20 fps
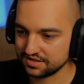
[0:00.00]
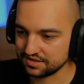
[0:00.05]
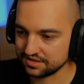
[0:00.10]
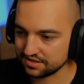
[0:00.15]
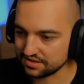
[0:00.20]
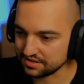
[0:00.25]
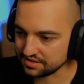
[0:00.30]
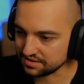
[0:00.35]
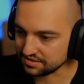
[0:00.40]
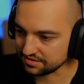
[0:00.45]

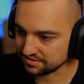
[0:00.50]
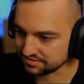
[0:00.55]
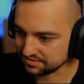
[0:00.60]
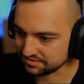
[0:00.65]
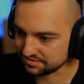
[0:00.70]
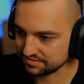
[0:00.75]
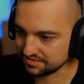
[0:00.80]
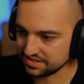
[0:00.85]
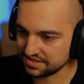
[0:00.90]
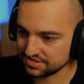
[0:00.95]
E,
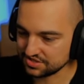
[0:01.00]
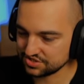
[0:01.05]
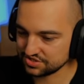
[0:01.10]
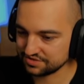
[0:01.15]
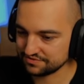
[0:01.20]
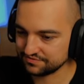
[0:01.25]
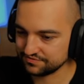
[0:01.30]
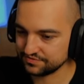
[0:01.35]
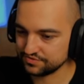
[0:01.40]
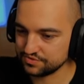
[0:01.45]
nie gdzieś
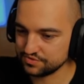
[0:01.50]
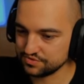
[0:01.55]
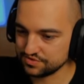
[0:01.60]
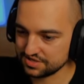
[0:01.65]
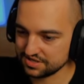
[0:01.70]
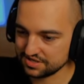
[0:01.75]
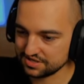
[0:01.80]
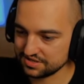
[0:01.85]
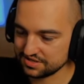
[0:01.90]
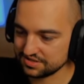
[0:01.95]
tam w
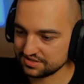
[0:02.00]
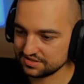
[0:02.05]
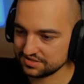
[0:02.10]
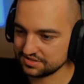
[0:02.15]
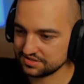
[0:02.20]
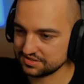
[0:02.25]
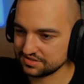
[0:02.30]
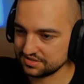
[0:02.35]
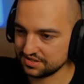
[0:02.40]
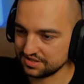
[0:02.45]

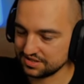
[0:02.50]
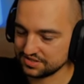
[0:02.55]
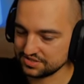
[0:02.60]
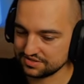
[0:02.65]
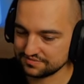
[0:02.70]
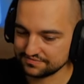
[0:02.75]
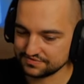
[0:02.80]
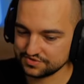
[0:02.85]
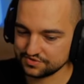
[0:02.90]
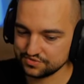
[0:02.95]
górach, jakieś
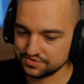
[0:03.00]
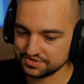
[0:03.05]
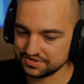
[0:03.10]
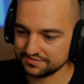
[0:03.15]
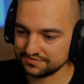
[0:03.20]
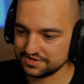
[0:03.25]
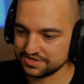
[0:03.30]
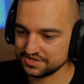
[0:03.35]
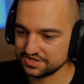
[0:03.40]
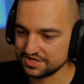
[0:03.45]
tam
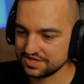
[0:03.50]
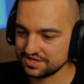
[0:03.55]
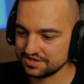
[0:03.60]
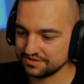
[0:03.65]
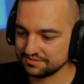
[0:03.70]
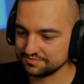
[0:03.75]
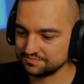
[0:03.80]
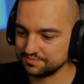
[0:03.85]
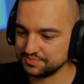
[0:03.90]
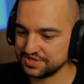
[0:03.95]
wzgórza widać.
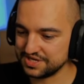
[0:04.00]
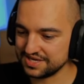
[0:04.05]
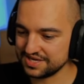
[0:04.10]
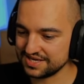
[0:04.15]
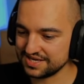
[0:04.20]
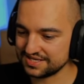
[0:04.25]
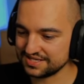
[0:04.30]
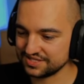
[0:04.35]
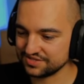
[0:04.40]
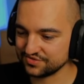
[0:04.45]
O,
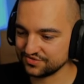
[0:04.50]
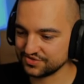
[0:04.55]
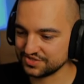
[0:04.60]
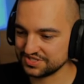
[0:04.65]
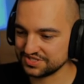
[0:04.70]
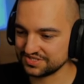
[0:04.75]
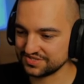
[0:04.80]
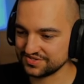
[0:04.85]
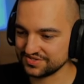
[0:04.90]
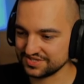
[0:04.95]
piękne to
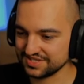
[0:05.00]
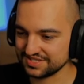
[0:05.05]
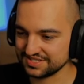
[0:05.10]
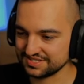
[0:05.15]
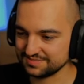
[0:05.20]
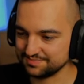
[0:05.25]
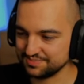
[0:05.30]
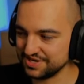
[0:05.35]
wszystko jest,